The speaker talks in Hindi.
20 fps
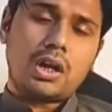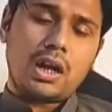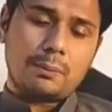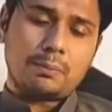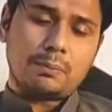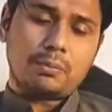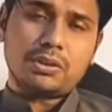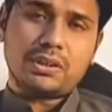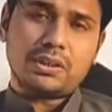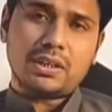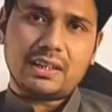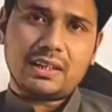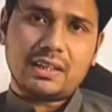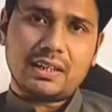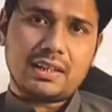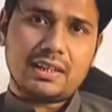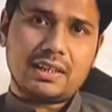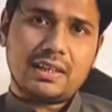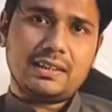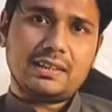आपको क्या
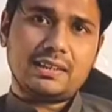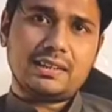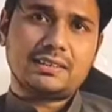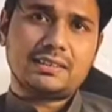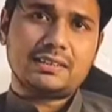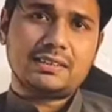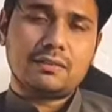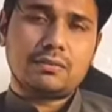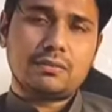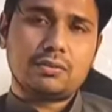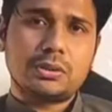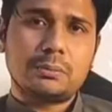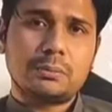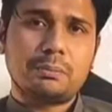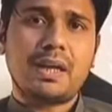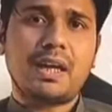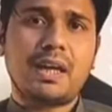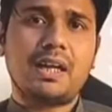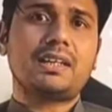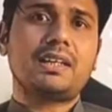करना है कि सिर्फ उसे
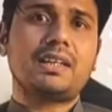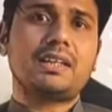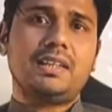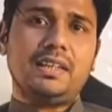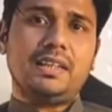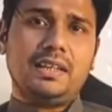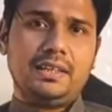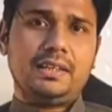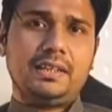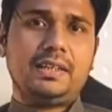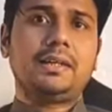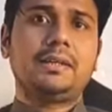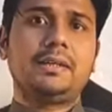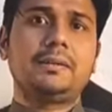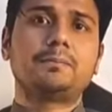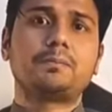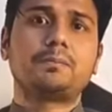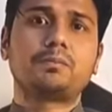प्यार करते रहना है